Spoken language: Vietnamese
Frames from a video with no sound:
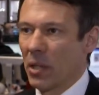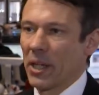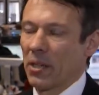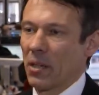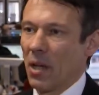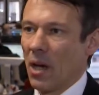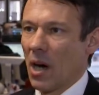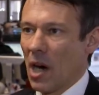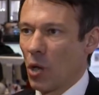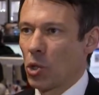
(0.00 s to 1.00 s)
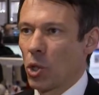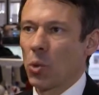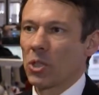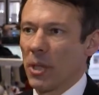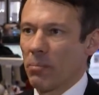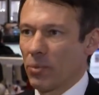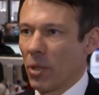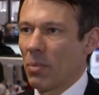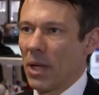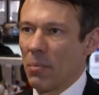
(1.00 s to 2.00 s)
vì sẽ có thêm một chút linh
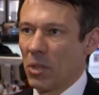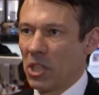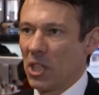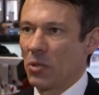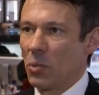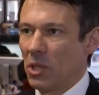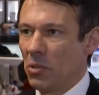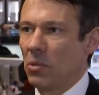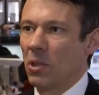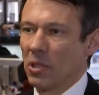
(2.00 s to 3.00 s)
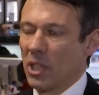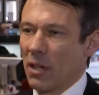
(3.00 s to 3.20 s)
hoạt cho nền kinh tế.